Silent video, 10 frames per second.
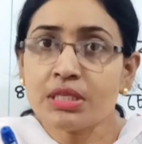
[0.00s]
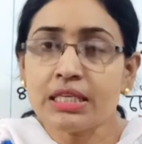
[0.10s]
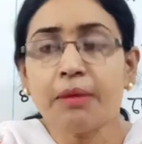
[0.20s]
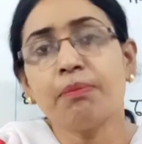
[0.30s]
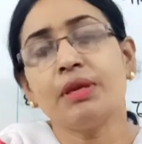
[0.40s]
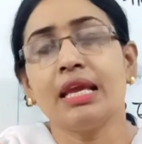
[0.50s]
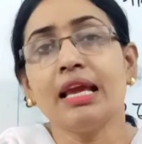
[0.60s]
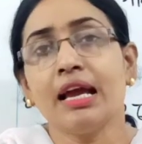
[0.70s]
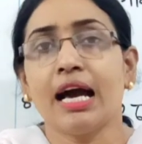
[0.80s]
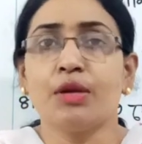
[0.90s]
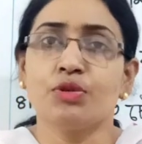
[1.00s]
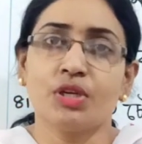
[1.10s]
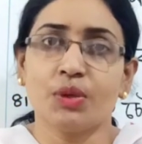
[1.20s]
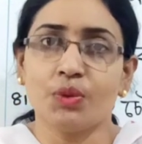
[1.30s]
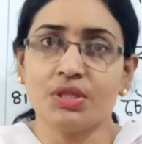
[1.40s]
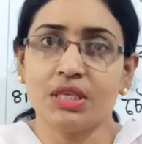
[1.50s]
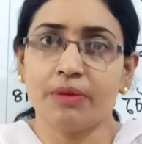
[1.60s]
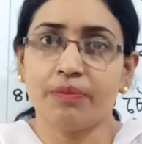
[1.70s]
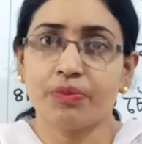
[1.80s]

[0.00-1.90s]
স্টেপ নিয়ে আলোচনা করছি